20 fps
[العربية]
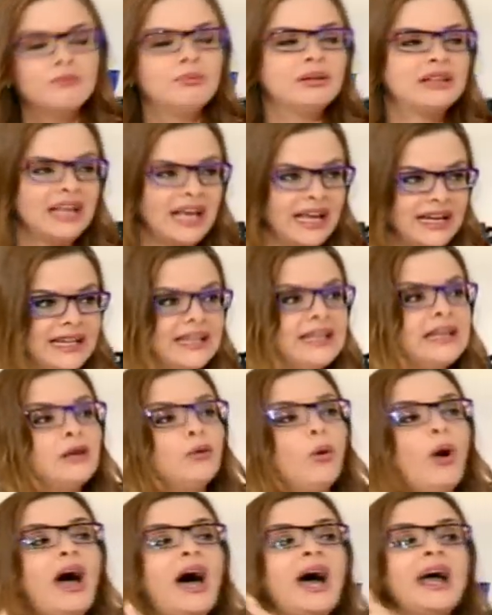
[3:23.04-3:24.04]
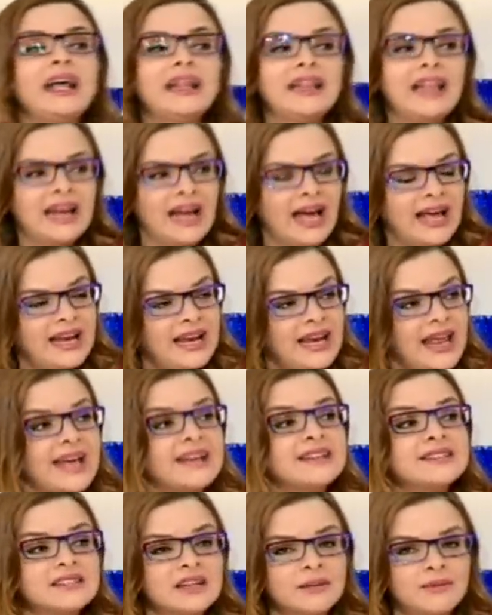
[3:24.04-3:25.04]
بتخليني روح اكثر على
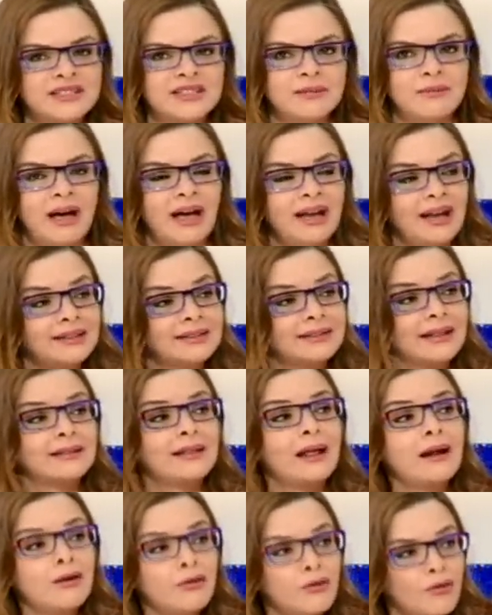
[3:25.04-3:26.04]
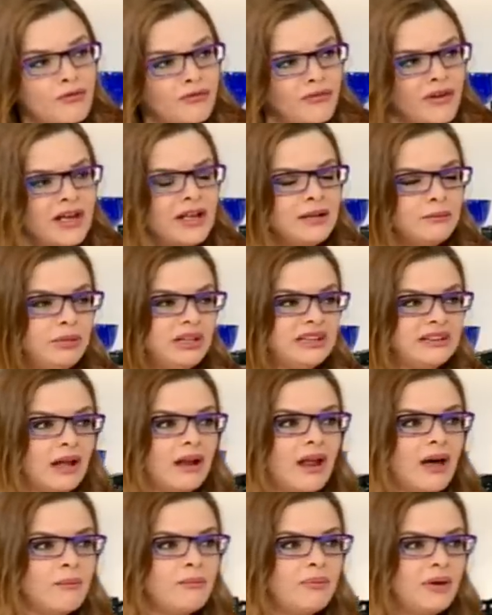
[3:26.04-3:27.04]
الاكستريميزم على التطرف
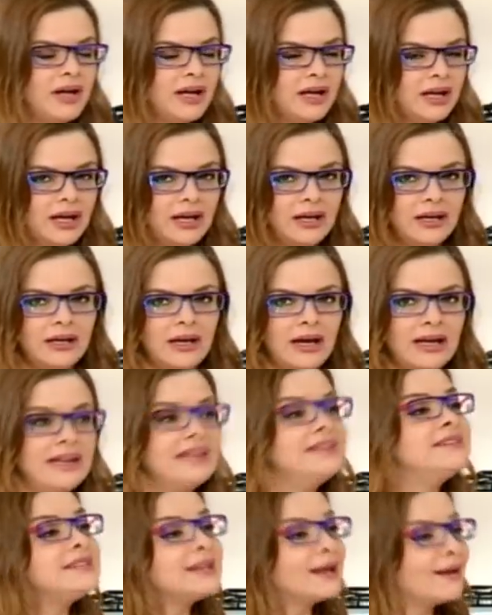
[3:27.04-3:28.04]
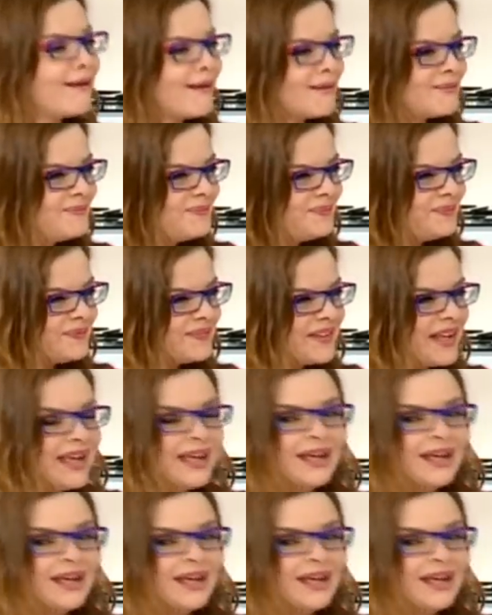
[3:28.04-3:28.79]
بطلب آه الانتقام مم.